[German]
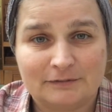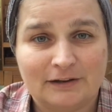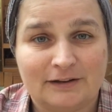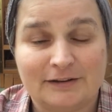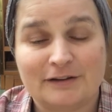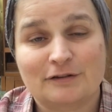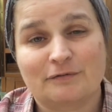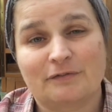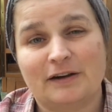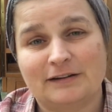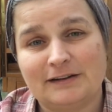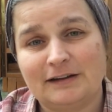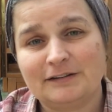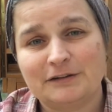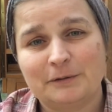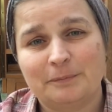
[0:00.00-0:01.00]
ja, das war
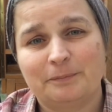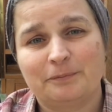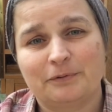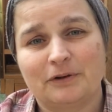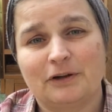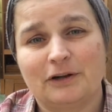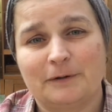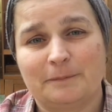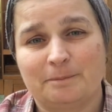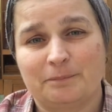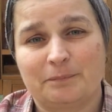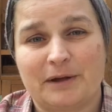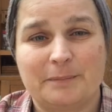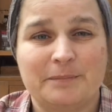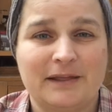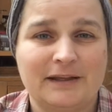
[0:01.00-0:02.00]
der Tipp. Ähm,
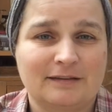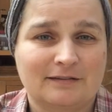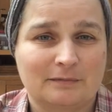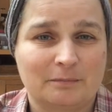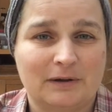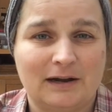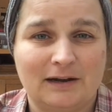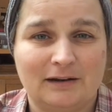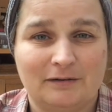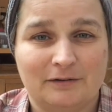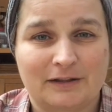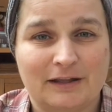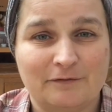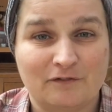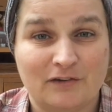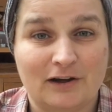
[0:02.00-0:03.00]
beim nächsten Mal
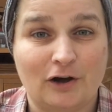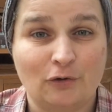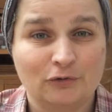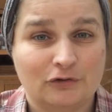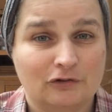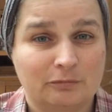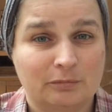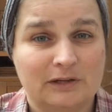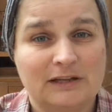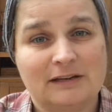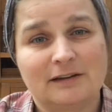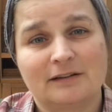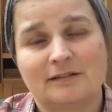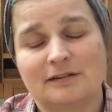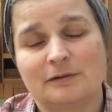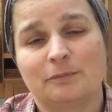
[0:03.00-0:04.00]
gehen wir raus aus dem
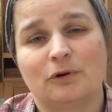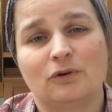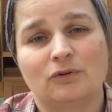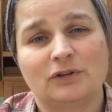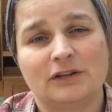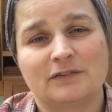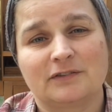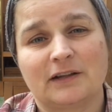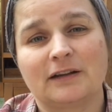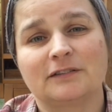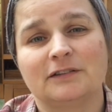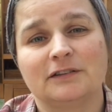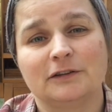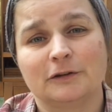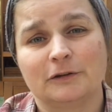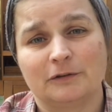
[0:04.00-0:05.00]
Kinderzimmer und ich sag
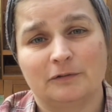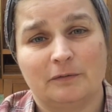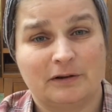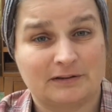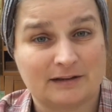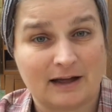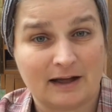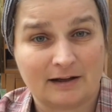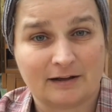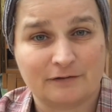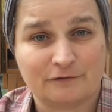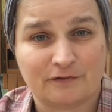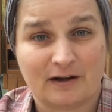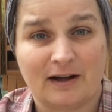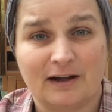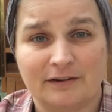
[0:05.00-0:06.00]
dir, da
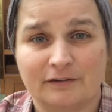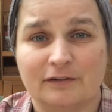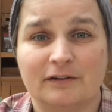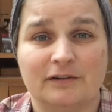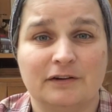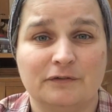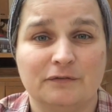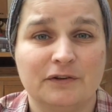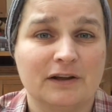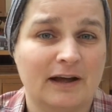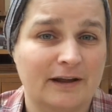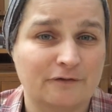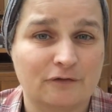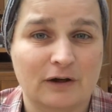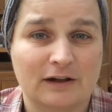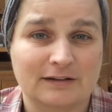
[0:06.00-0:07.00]
Gefahren, die wir
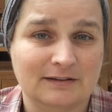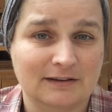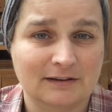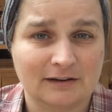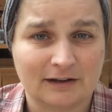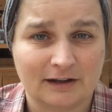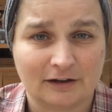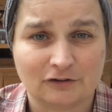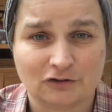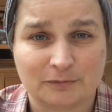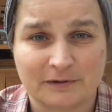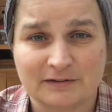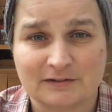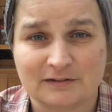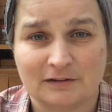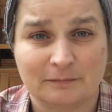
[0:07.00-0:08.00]
einfach als
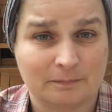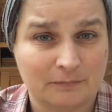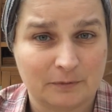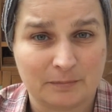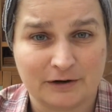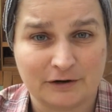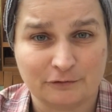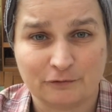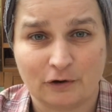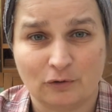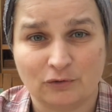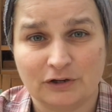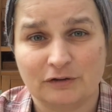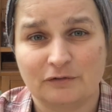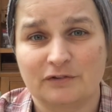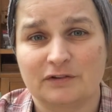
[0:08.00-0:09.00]
Kinderkrankenschwestern, meine Frau
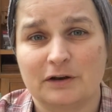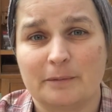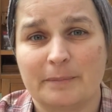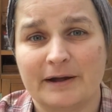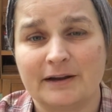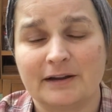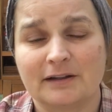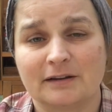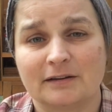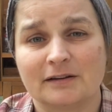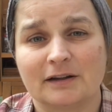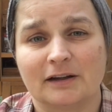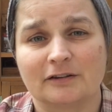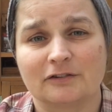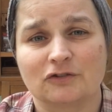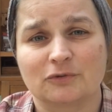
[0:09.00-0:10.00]
und ich, wir sind ja beide
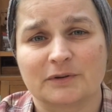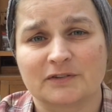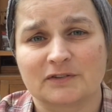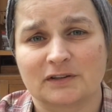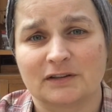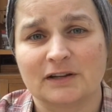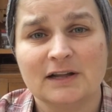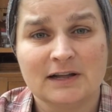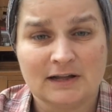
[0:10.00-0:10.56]
Kinderkrankenschwestern,